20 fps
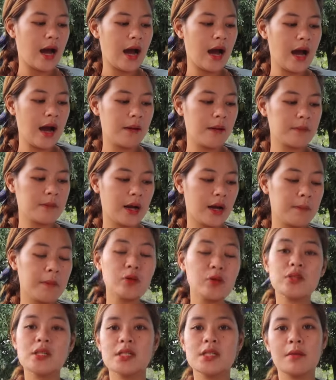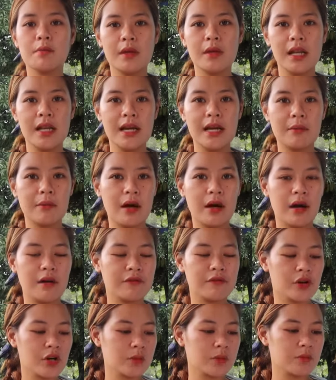Um, about sa similya
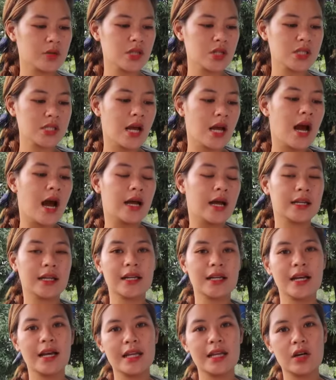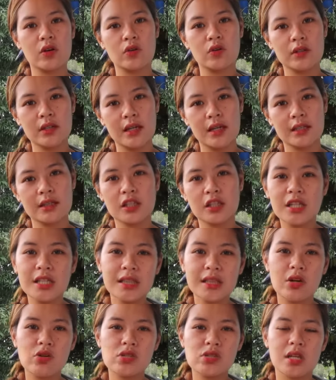mga farmers naglagay ako ng
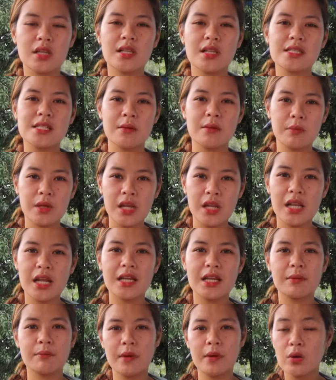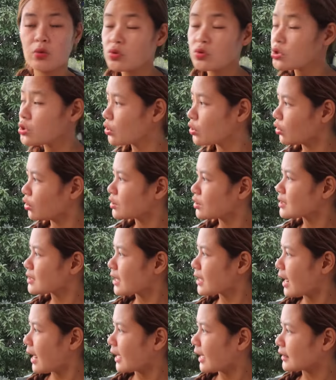3,000 na similya ng bangus doon
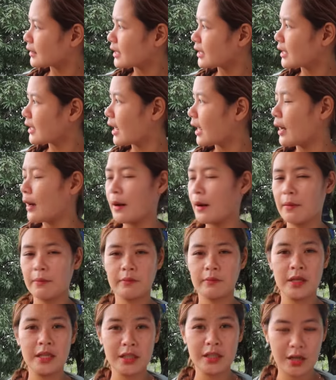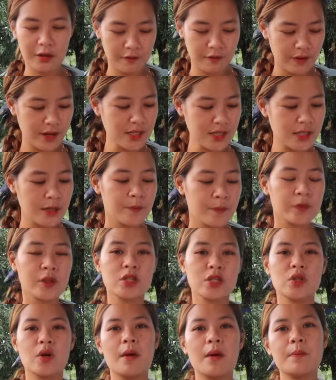sa ating um, hinarvest.
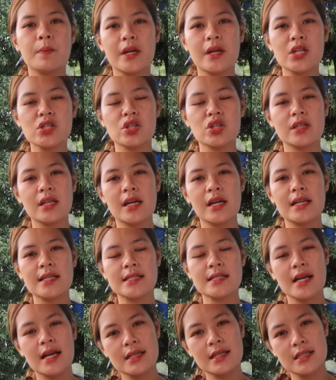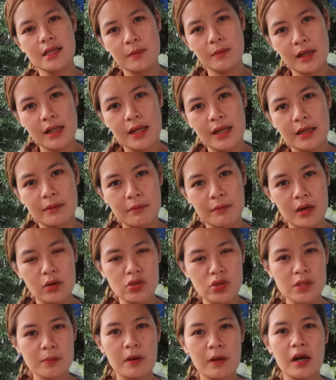So, ang presyo ng isang similya ng
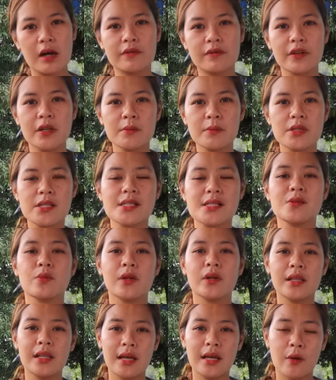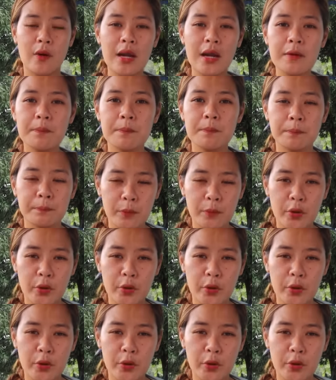bangus mga farmers is 1.50